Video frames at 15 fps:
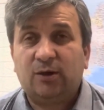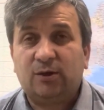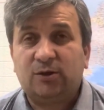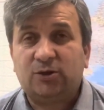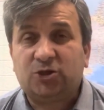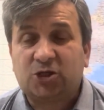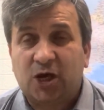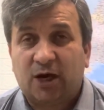
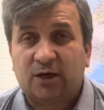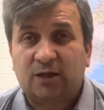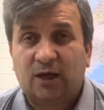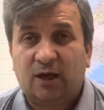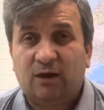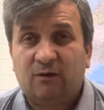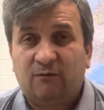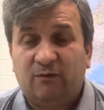e,
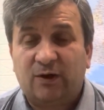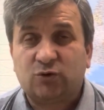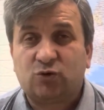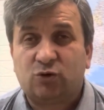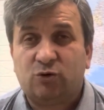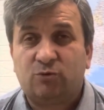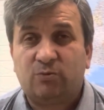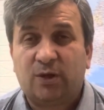şerde ve
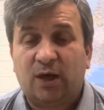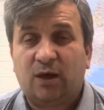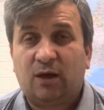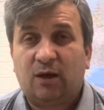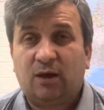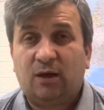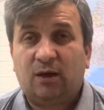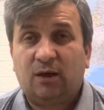zulümde
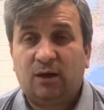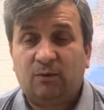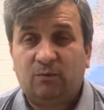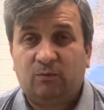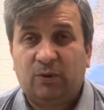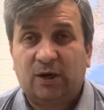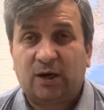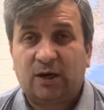
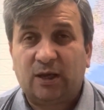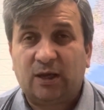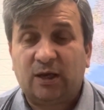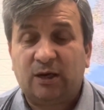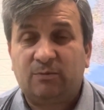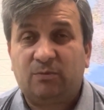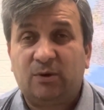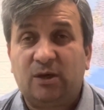bir araya
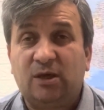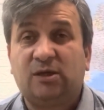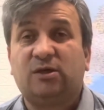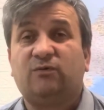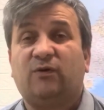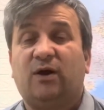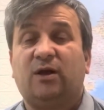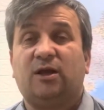gelip
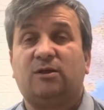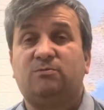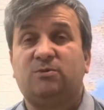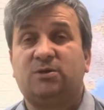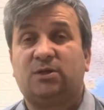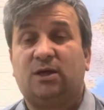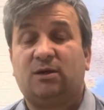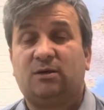ittifak
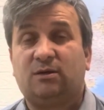etmişler.